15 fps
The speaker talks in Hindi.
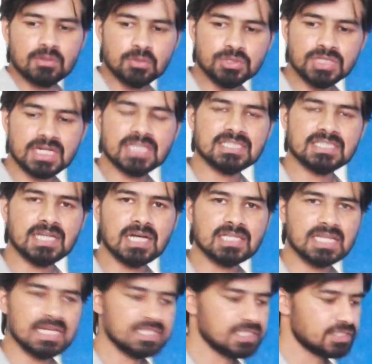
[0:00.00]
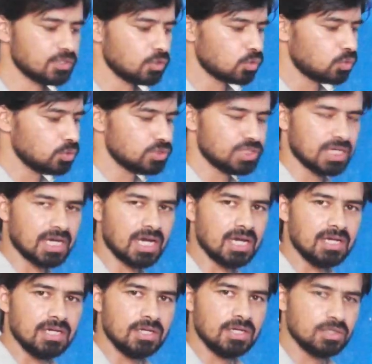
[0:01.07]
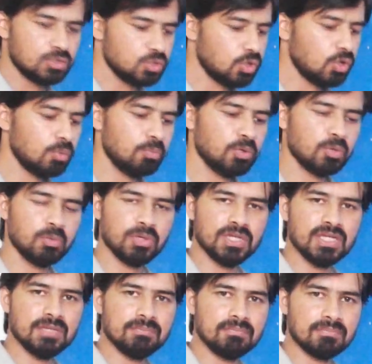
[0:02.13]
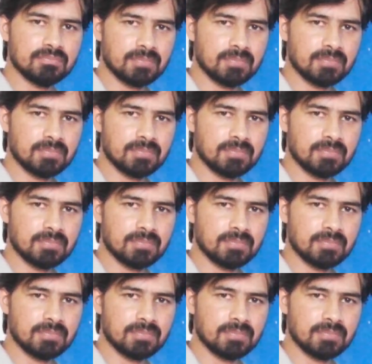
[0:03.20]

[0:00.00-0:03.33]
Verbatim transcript: कुछ जगह सख्त रह जाती है और कुछ जगह जो बुरबुरी